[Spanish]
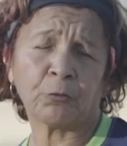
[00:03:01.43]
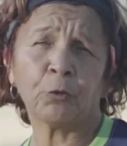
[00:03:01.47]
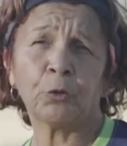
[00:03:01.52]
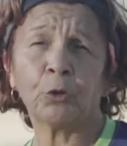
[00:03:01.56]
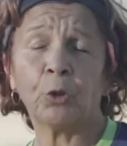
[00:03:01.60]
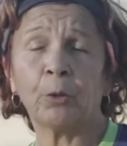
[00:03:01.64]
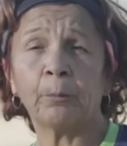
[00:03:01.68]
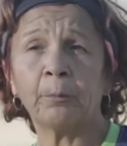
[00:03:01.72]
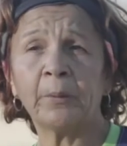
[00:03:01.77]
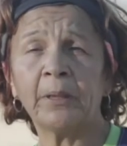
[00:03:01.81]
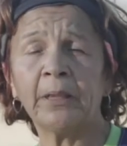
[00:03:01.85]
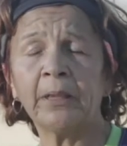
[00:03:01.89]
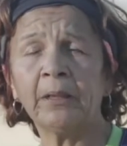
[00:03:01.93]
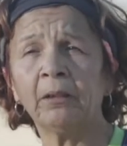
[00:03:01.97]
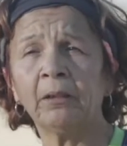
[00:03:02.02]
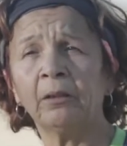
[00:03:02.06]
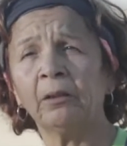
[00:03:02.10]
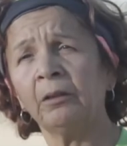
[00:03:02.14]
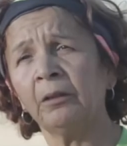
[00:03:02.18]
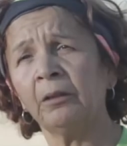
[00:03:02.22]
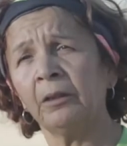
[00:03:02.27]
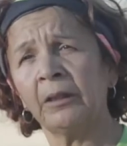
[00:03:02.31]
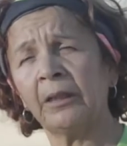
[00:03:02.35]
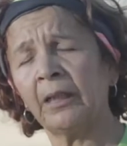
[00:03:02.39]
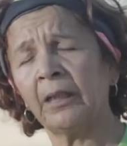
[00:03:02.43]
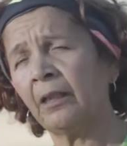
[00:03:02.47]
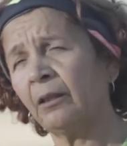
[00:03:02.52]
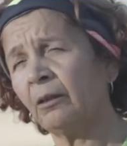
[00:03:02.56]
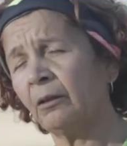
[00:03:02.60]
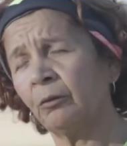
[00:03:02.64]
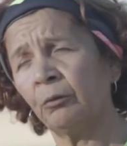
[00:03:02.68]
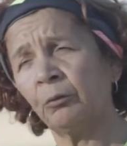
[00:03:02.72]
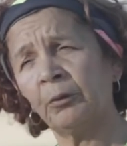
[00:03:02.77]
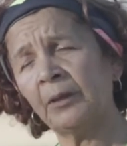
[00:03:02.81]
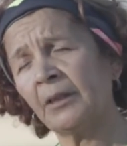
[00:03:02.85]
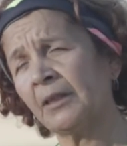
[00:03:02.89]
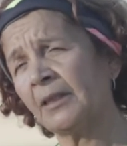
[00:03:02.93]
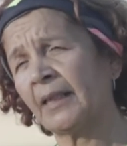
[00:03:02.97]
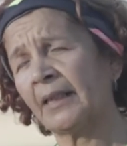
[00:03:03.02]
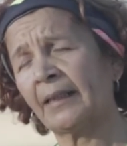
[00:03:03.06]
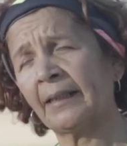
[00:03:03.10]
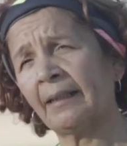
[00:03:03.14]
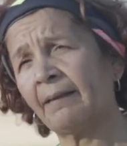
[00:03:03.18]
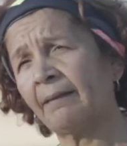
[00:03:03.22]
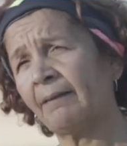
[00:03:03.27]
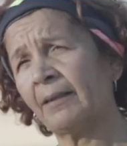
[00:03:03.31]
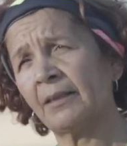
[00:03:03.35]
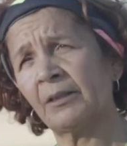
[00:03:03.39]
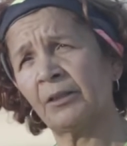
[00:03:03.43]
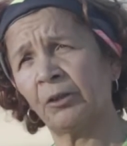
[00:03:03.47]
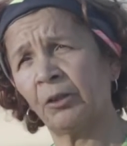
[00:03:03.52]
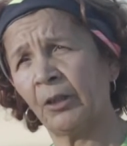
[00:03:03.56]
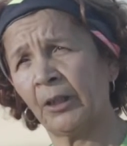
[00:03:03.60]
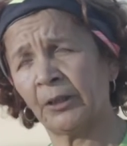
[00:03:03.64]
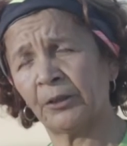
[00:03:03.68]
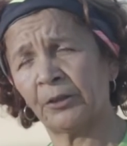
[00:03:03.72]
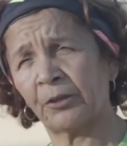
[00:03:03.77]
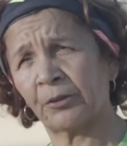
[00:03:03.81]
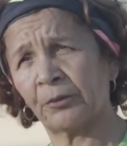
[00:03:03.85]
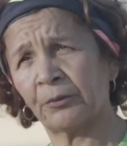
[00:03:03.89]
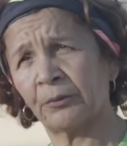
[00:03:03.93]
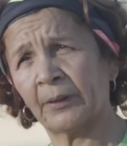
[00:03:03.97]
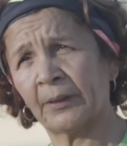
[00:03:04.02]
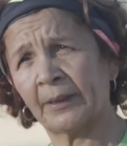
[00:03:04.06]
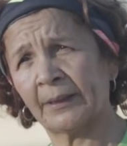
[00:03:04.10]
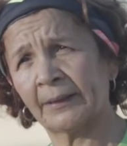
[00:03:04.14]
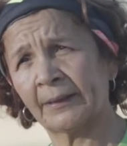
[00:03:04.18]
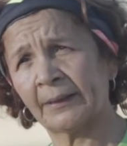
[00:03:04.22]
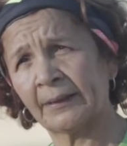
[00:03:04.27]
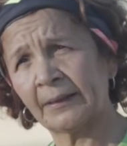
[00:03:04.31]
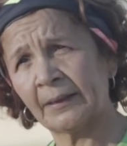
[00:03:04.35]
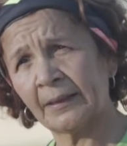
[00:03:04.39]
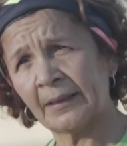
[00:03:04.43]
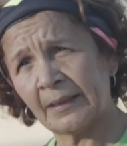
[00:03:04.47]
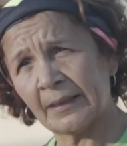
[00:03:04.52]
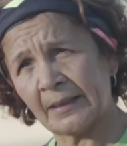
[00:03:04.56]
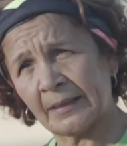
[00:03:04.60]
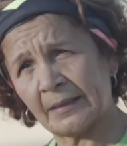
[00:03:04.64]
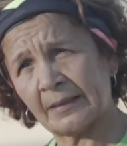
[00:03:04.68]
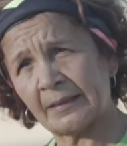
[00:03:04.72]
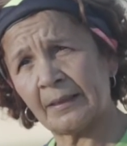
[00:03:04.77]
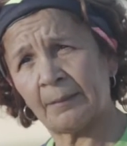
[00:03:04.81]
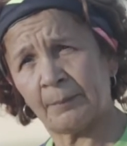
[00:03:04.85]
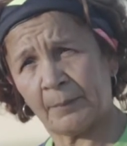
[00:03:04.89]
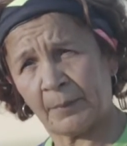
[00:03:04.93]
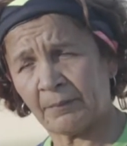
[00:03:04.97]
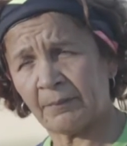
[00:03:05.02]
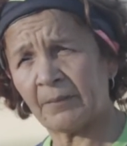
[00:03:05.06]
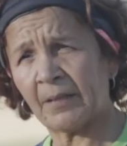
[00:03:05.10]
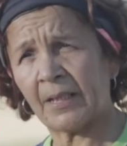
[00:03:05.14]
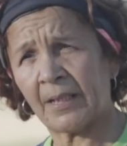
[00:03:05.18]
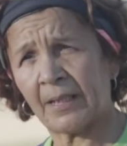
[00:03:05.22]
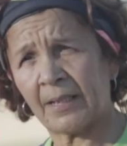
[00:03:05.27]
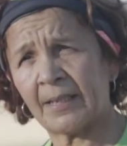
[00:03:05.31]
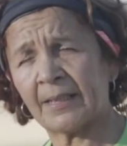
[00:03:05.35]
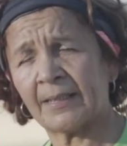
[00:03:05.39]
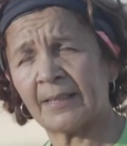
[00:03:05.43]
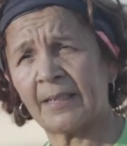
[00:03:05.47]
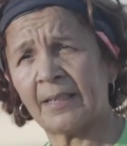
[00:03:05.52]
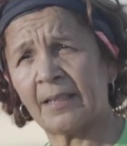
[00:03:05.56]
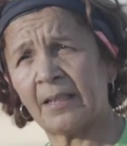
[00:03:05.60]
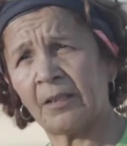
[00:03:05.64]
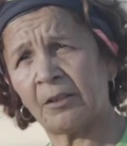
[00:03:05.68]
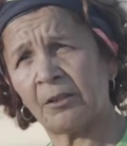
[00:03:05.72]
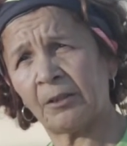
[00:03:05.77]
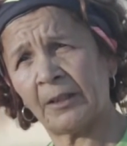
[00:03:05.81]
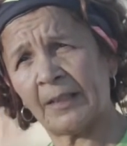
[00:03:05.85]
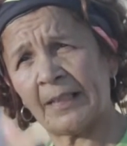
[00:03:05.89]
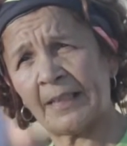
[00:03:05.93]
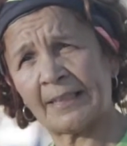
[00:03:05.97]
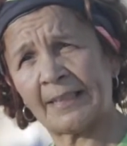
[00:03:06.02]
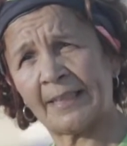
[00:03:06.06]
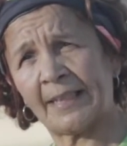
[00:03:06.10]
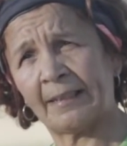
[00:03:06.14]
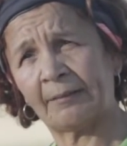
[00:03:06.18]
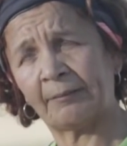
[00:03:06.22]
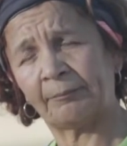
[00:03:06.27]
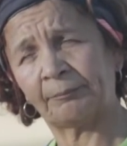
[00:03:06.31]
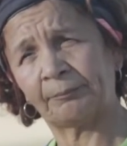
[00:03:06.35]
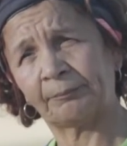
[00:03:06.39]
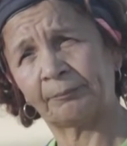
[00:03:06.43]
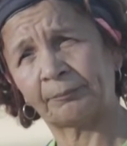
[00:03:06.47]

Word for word: fue un domingo y el lunes ya estaba yo con las tortugas, ya me había decidido ingresar.